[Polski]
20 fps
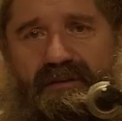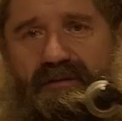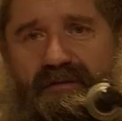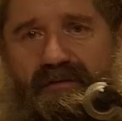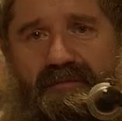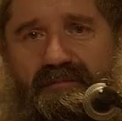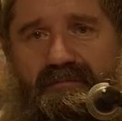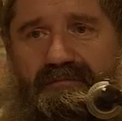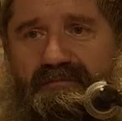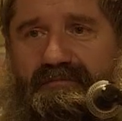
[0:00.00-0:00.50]
Y,
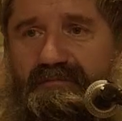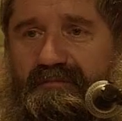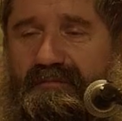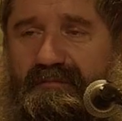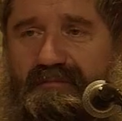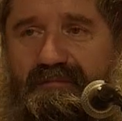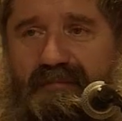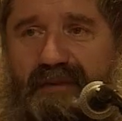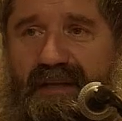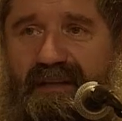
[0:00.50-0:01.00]

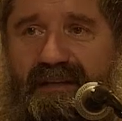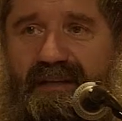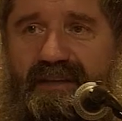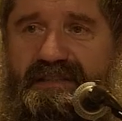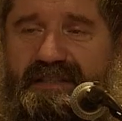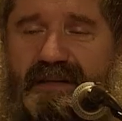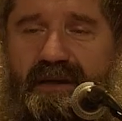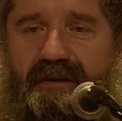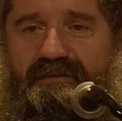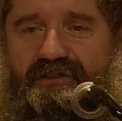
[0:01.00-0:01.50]
nie
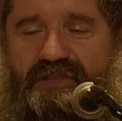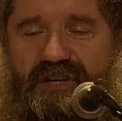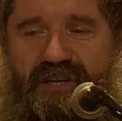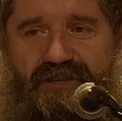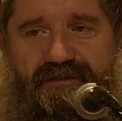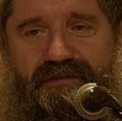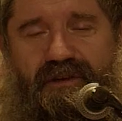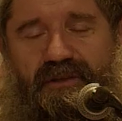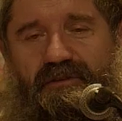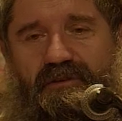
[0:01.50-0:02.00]
ten cały
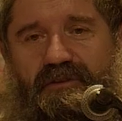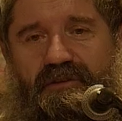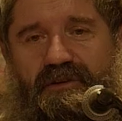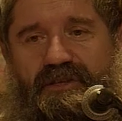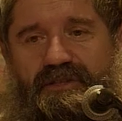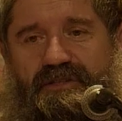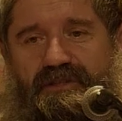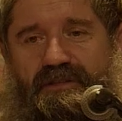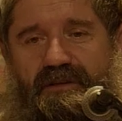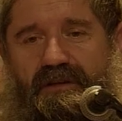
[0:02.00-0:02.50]
wszechświat,
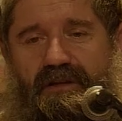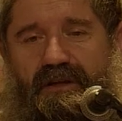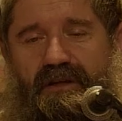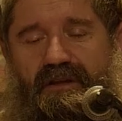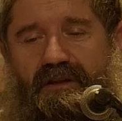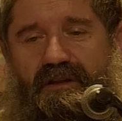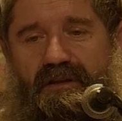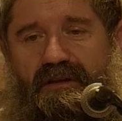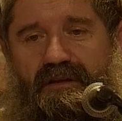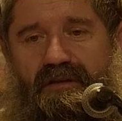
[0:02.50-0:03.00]
który jest.
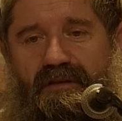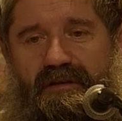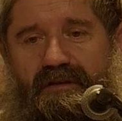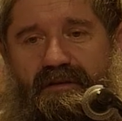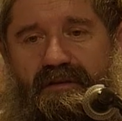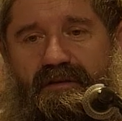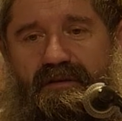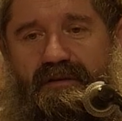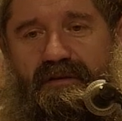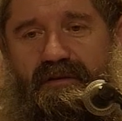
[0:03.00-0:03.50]
Y,
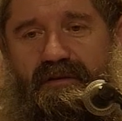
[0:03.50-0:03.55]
